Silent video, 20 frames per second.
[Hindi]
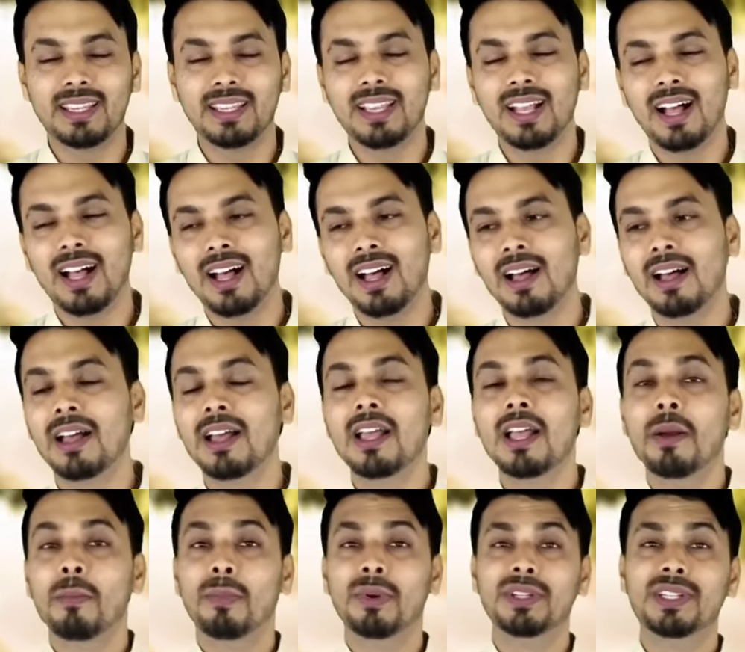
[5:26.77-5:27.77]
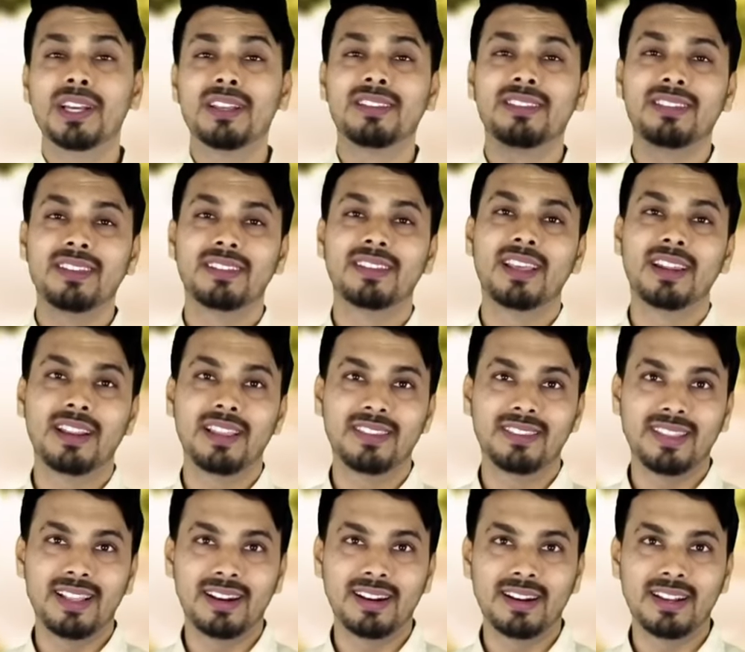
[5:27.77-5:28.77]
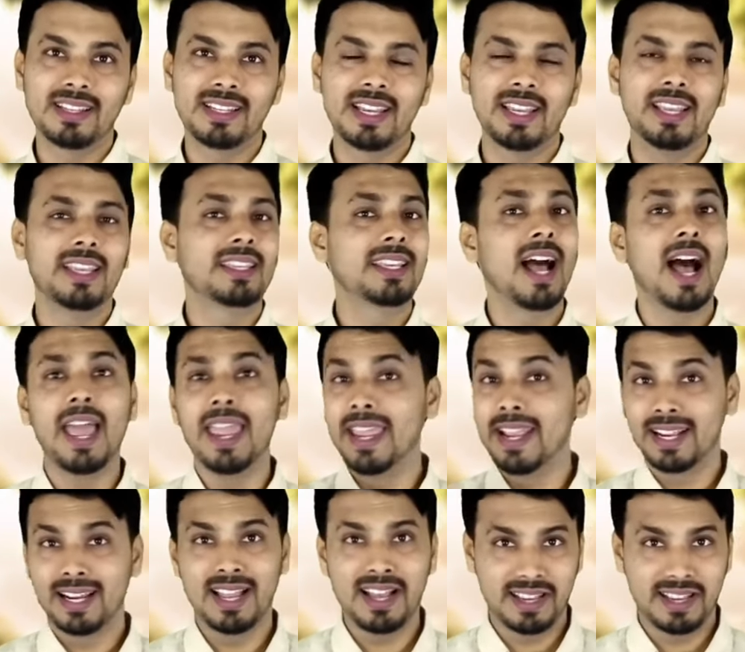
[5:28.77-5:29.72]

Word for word: रहेंगे कि हाँ मुझे अस्सी हज़ार की सैलरी चाहिए या